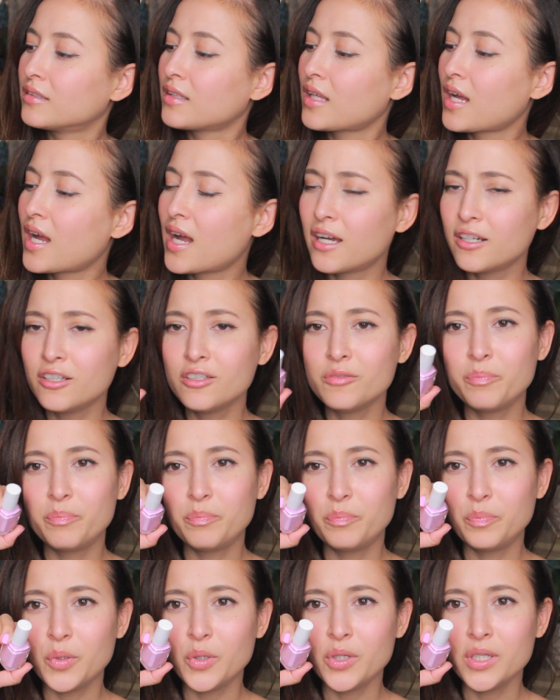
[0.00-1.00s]
春っ
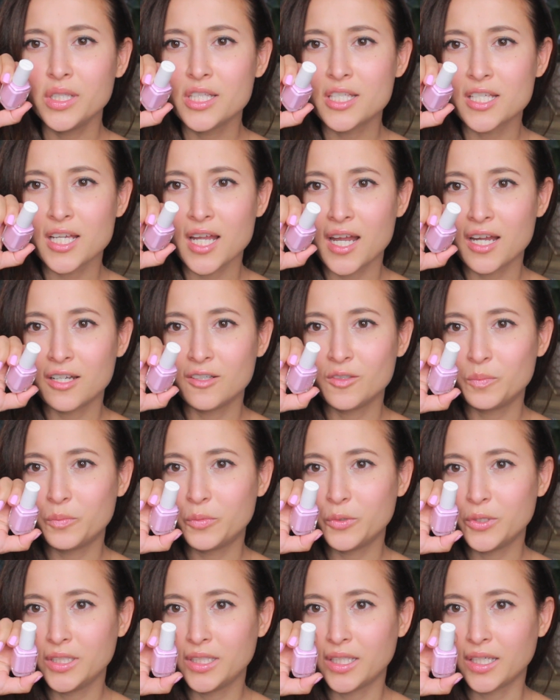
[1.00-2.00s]
ぽいっちゃ春っ
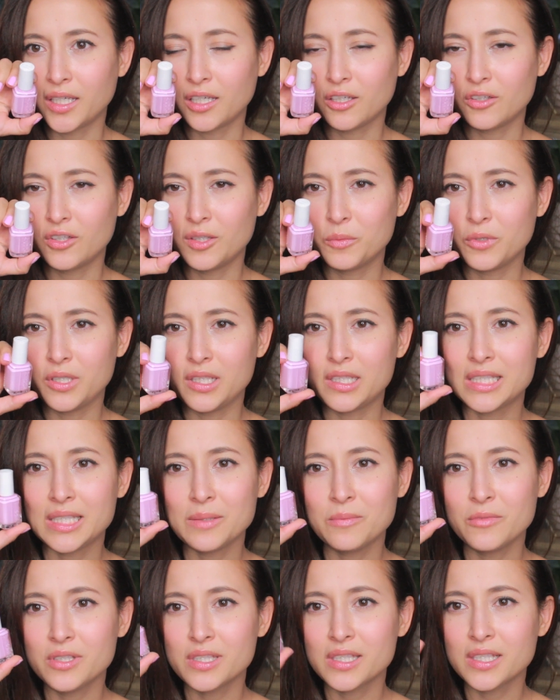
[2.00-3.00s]
ぽいんだけどでもいつ
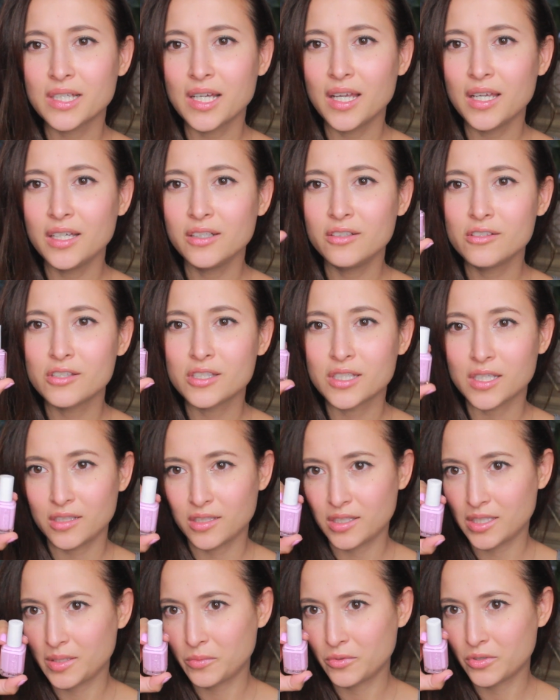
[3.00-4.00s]
でも使えるっちゃい
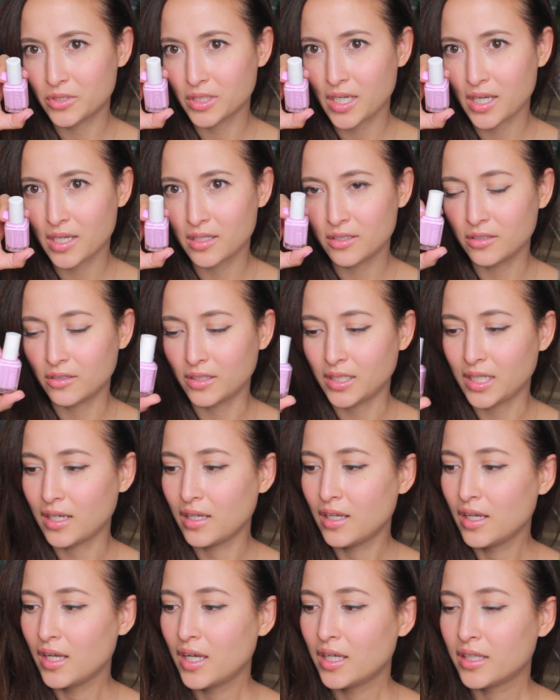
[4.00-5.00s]
つでも使えるよね
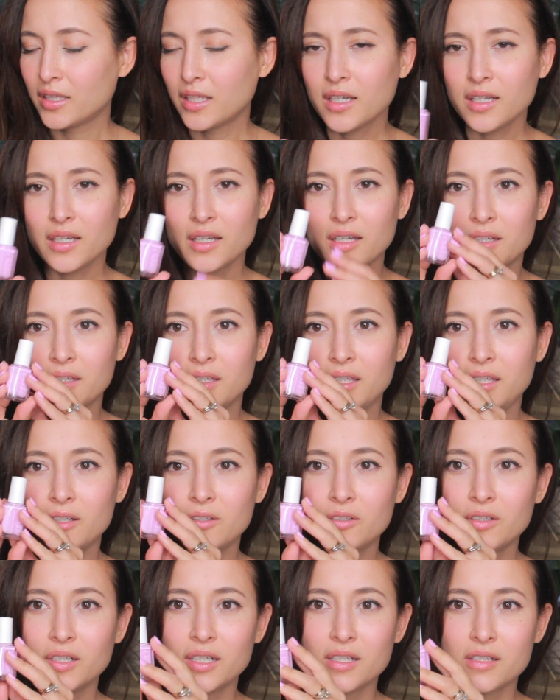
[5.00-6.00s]
なんか
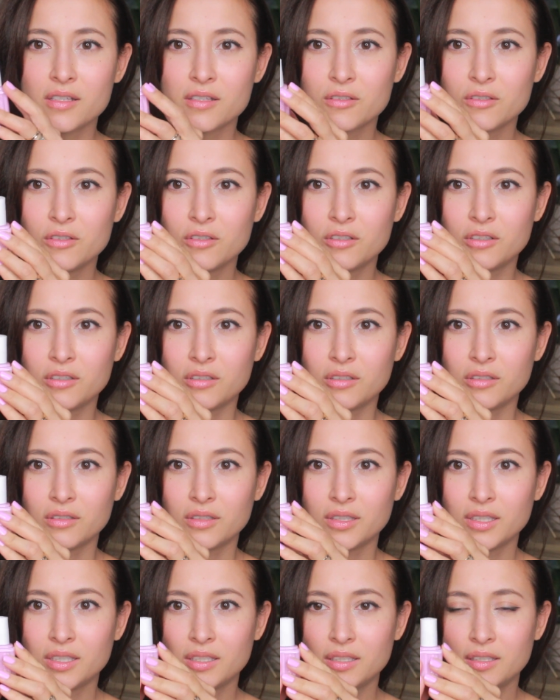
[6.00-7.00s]
色がすごく
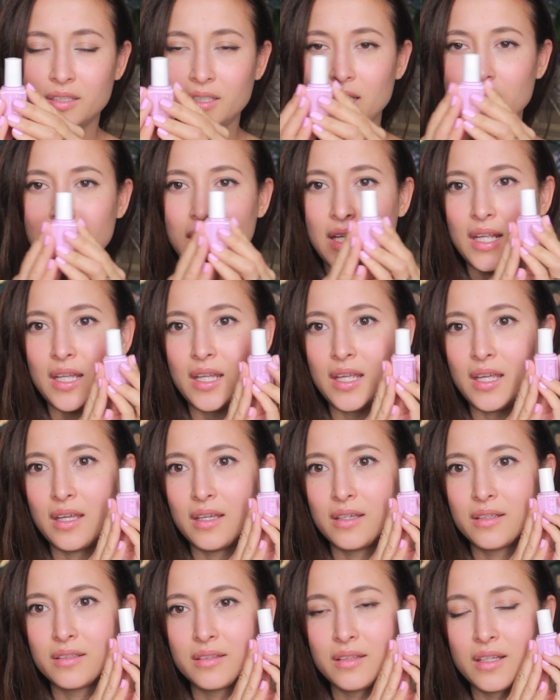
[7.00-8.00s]
綺麗
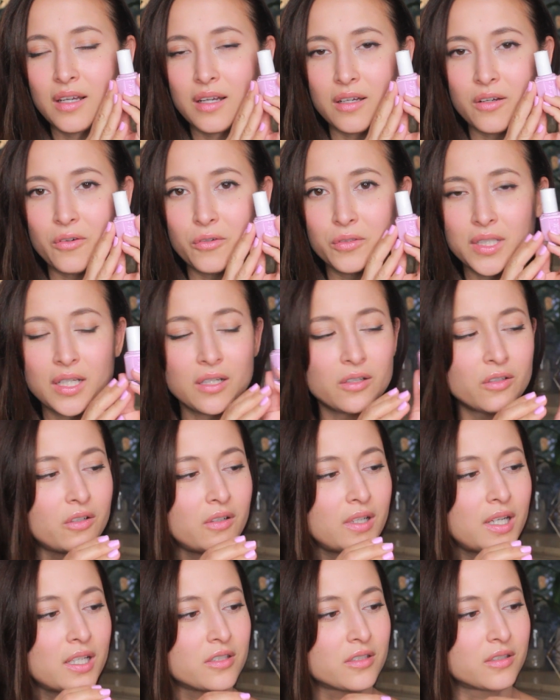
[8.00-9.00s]
でなんか女の
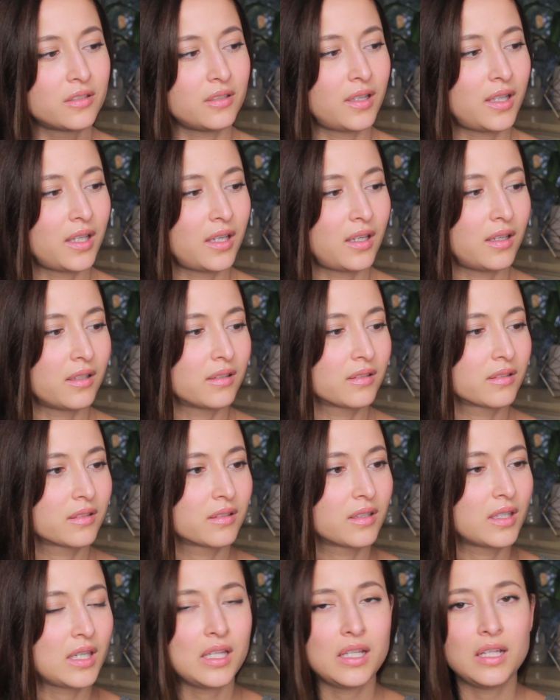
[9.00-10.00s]
子らしくて
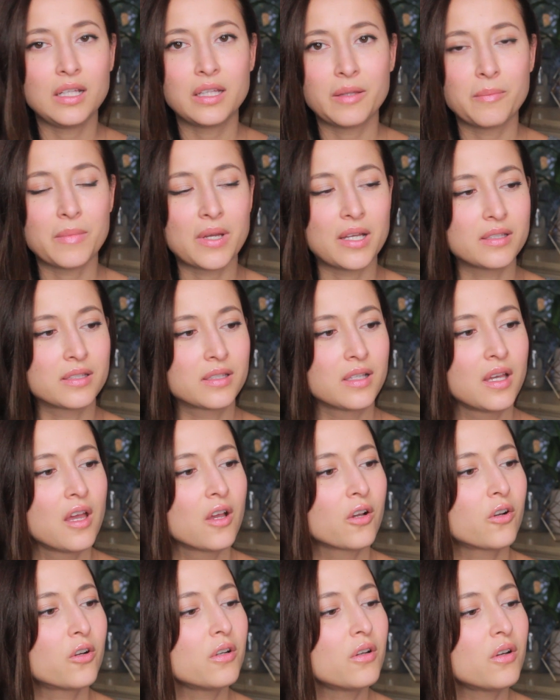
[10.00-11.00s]
気に入ってます
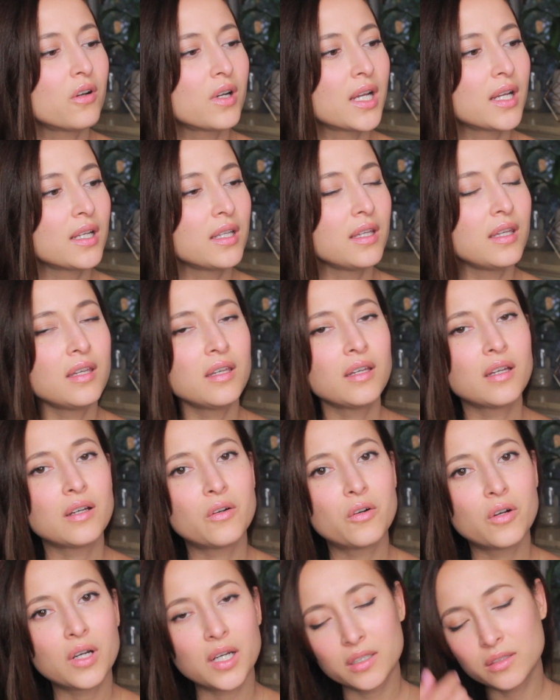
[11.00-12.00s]
この他に
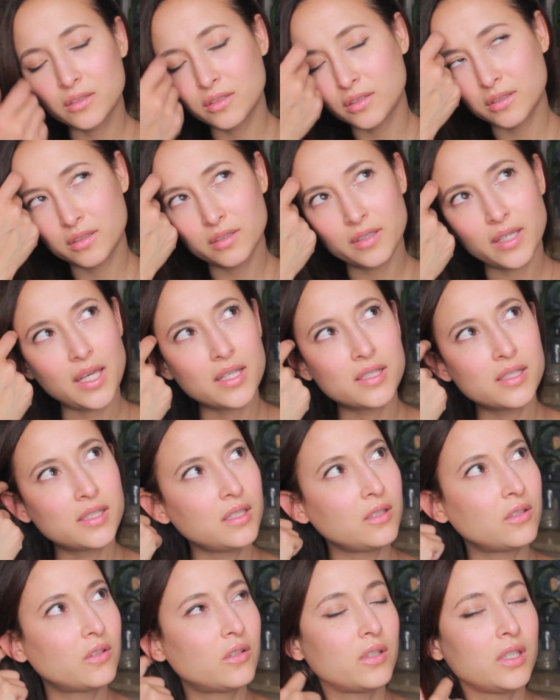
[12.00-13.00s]
他の
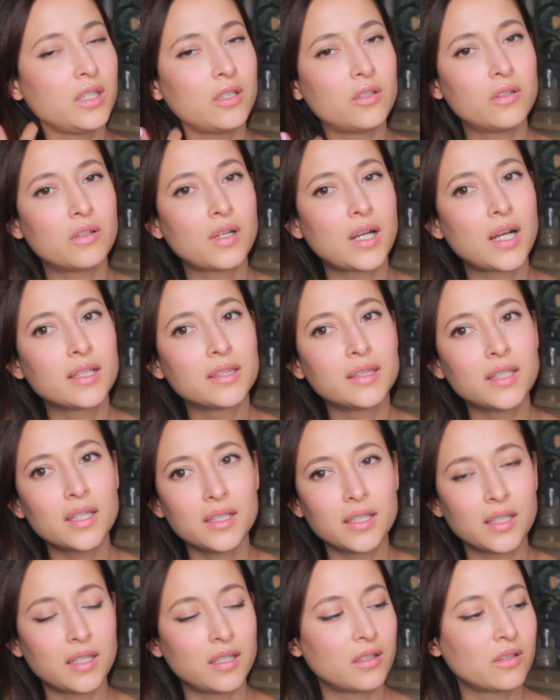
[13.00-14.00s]
エッシーの色を買った
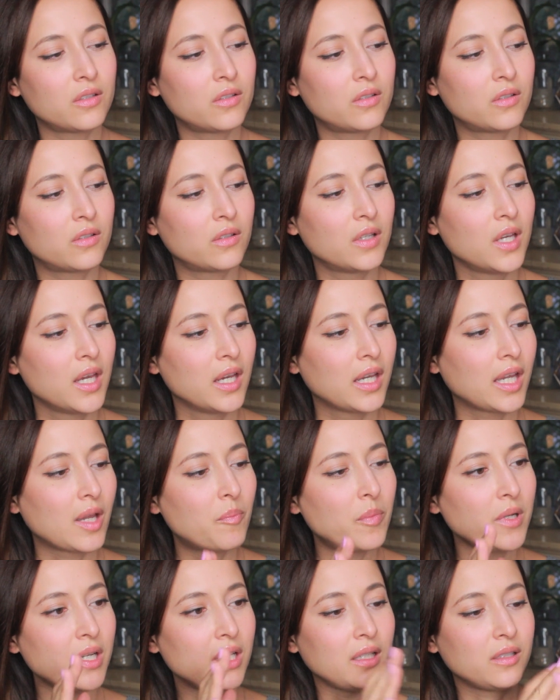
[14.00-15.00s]
んだけど
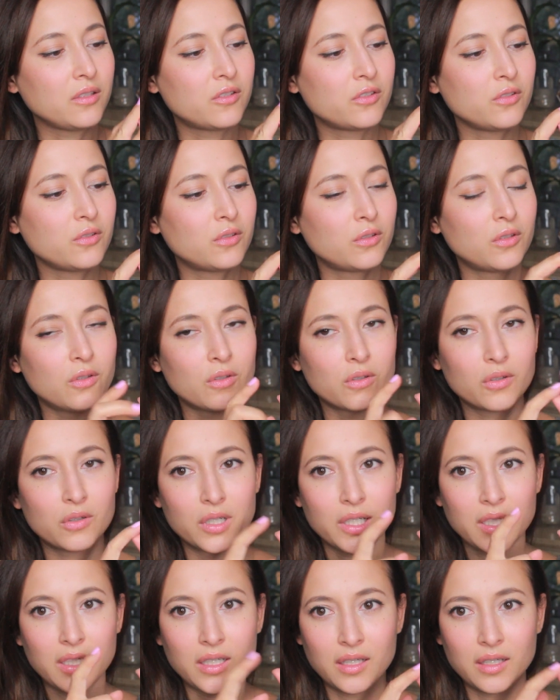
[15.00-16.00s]
やっぱりずっと
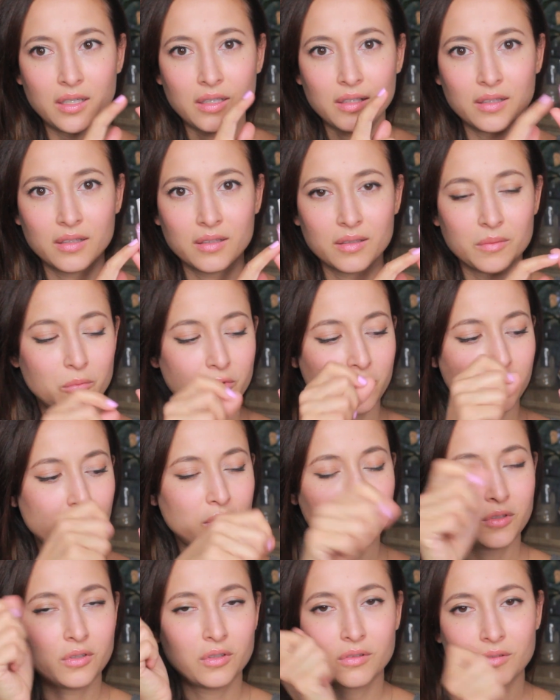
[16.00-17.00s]
これもう
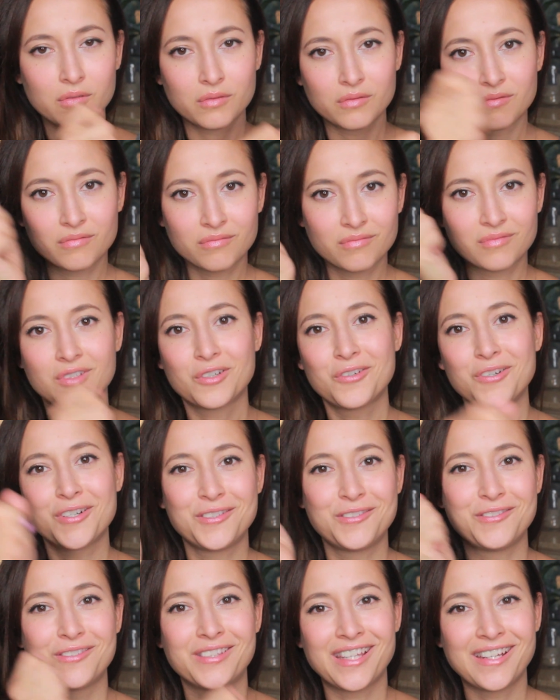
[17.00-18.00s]
ずっとこれ
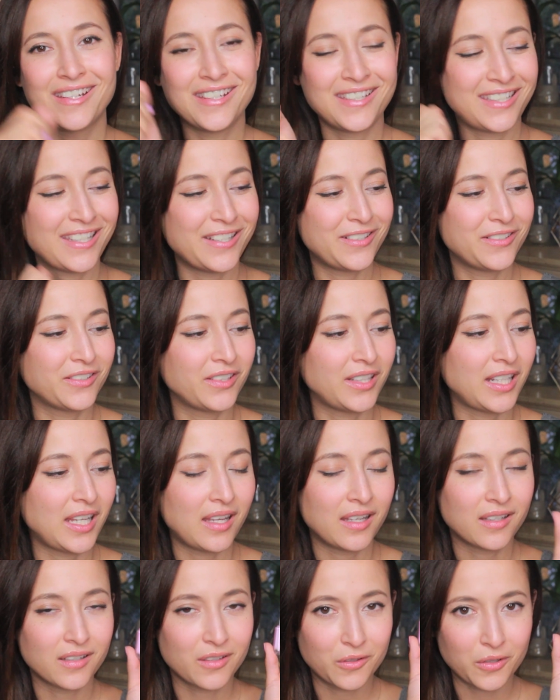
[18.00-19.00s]
塗ったりしるの
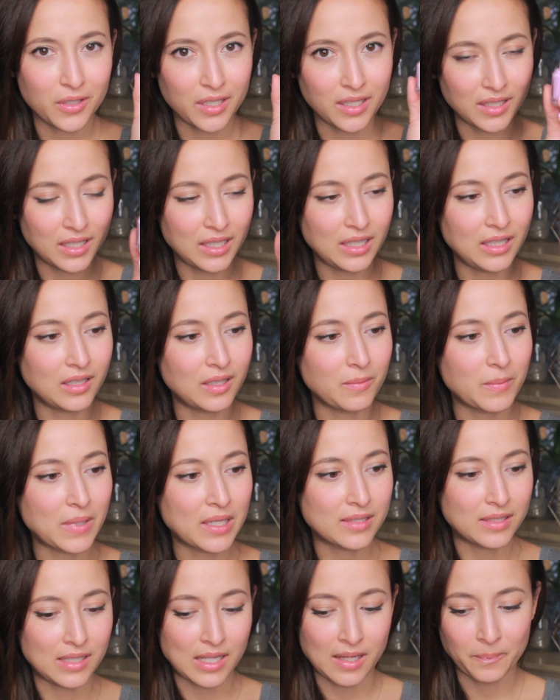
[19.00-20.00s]
でこれ気に入ってま
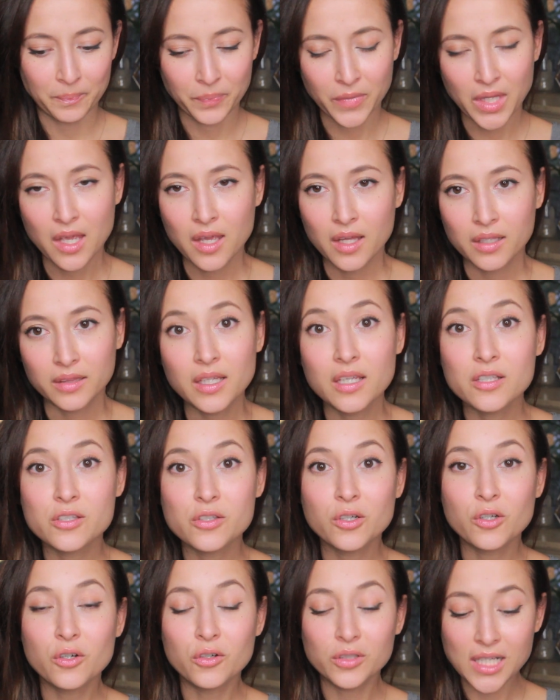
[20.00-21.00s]
すねで
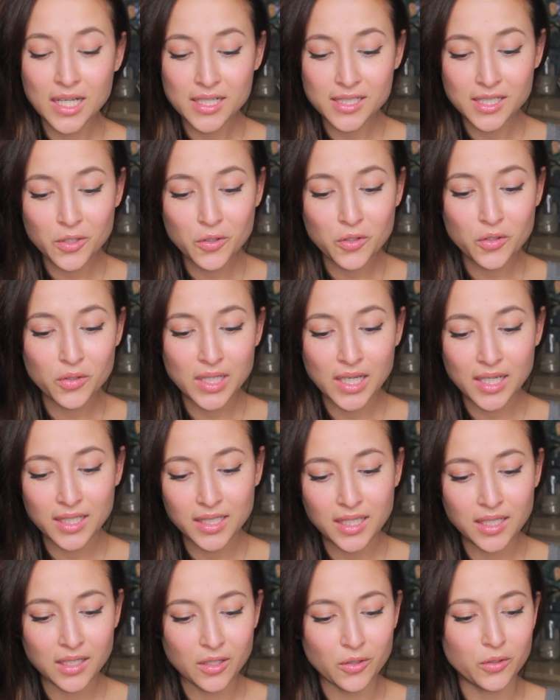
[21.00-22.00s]
その同じオーダー
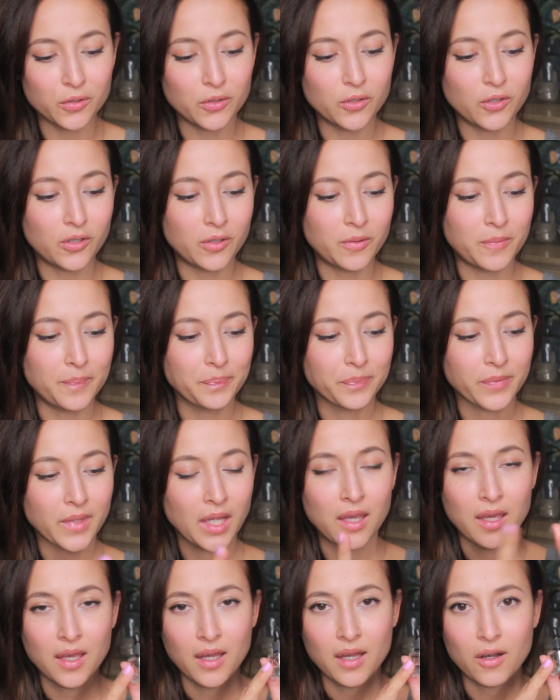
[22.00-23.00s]
にこの
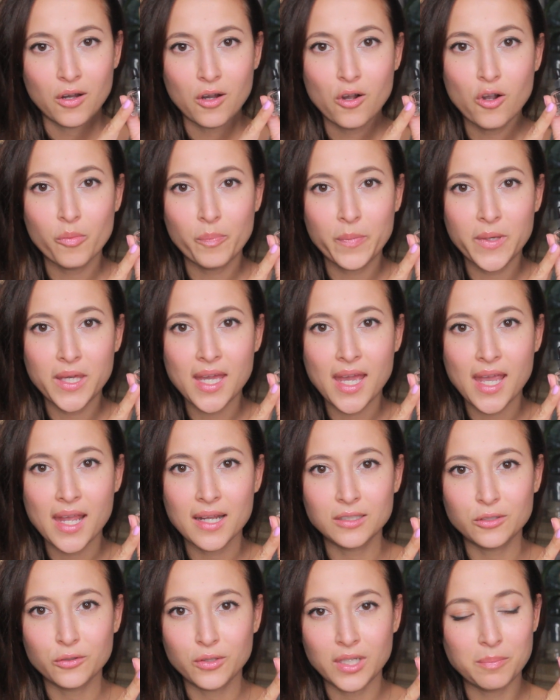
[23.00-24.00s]

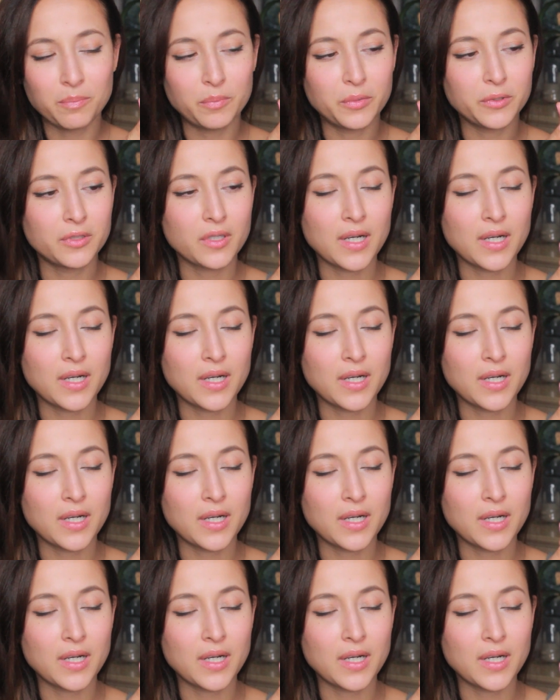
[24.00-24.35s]
OPI ドリップ